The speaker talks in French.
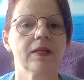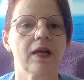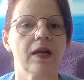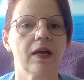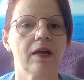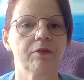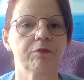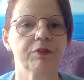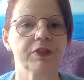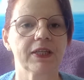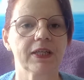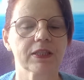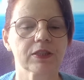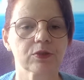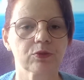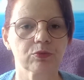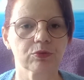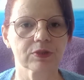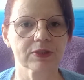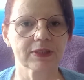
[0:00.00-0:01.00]
avec la
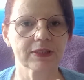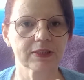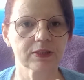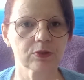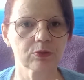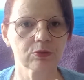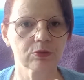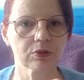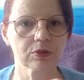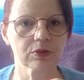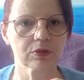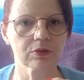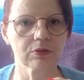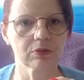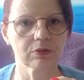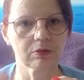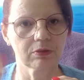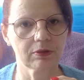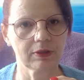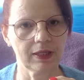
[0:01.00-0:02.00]
source des sources,
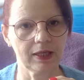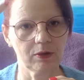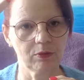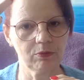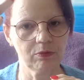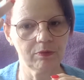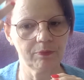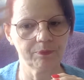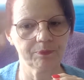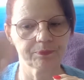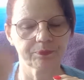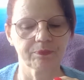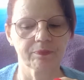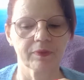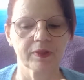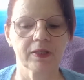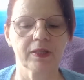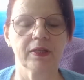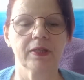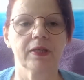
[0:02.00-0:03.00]
euh, là-haut,
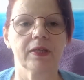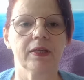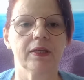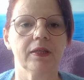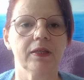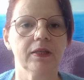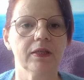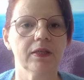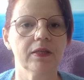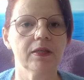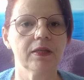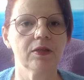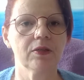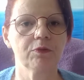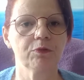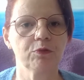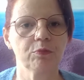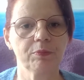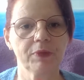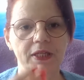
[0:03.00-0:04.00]
et
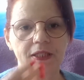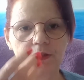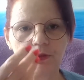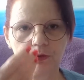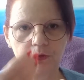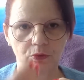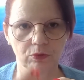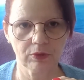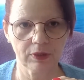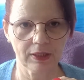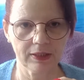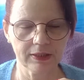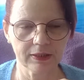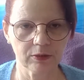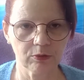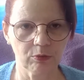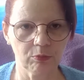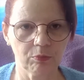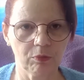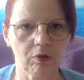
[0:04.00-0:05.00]
vous mettre dans
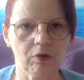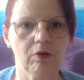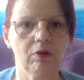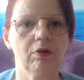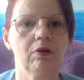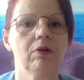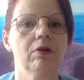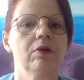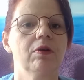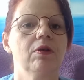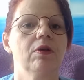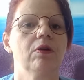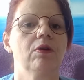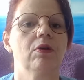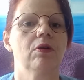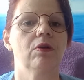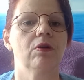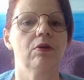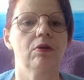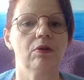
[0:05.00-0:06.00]
l'alignement.
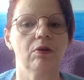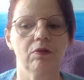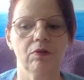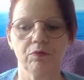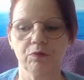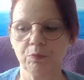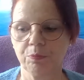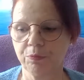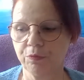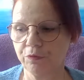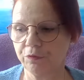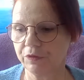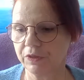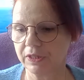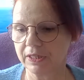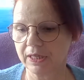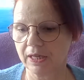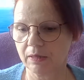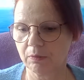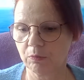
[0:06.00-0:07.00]
Euh, vous pouvez
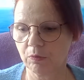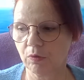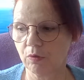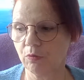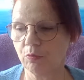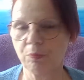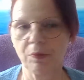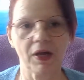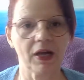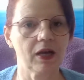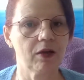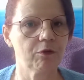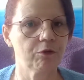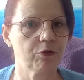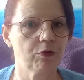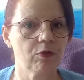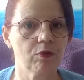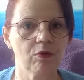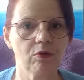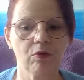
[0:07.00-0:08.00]
également
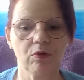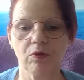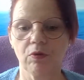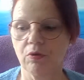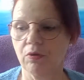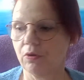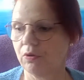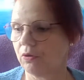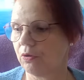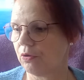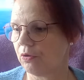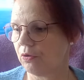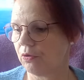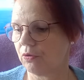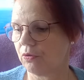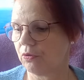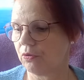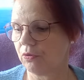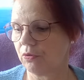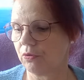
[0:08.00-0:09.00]
auparavant
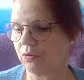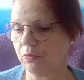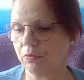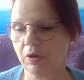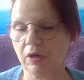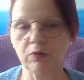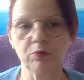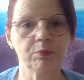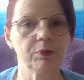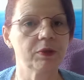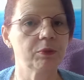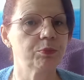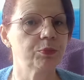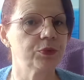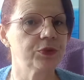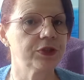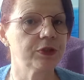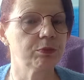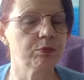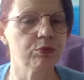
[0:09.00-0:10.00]
allumer une
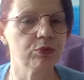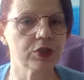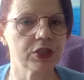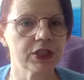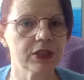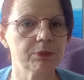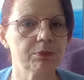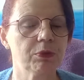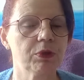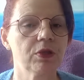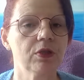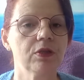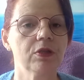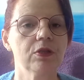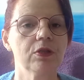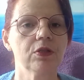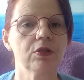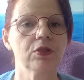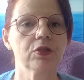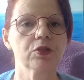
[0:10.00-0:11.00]
petite bougie
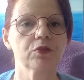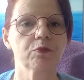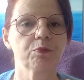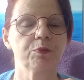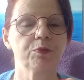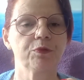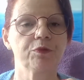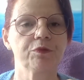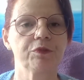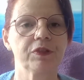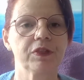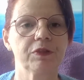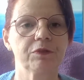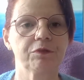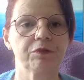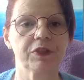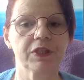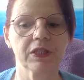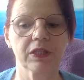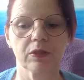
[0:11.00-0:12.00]
blanche, vous pouvez
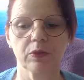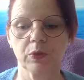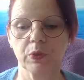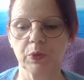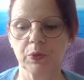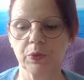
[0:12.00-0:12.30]
faire,